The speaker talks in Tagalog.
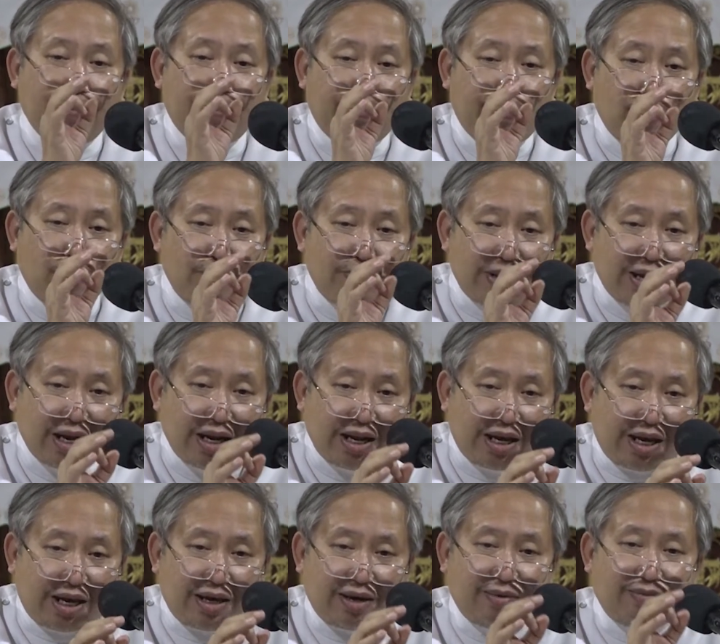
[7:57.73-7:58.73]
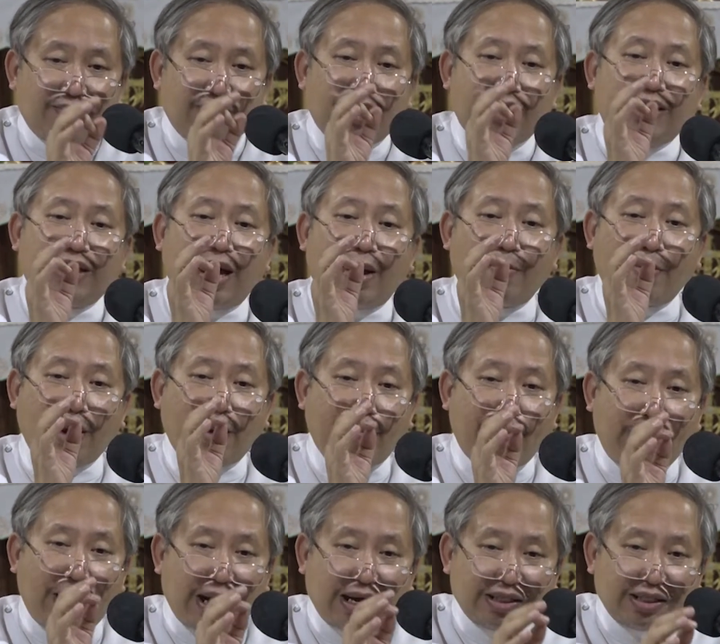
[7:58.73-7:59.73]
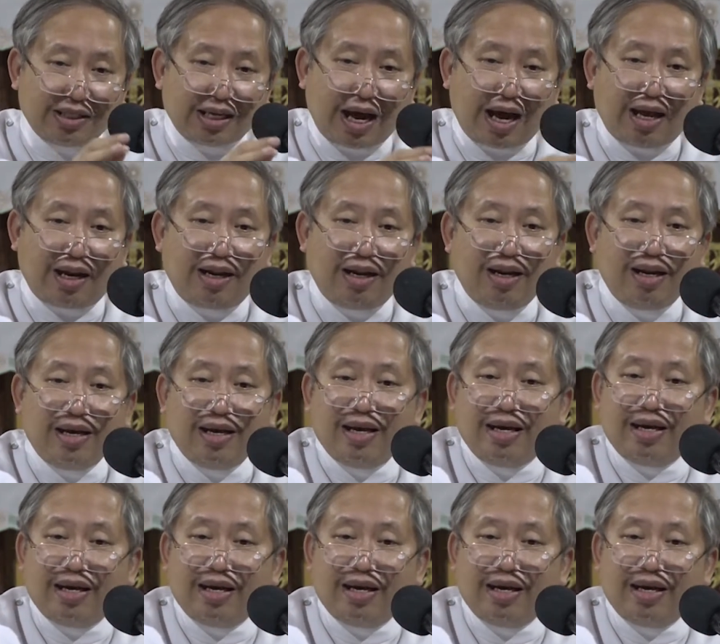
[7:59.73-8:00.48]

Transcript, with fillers: pumili na magpakasal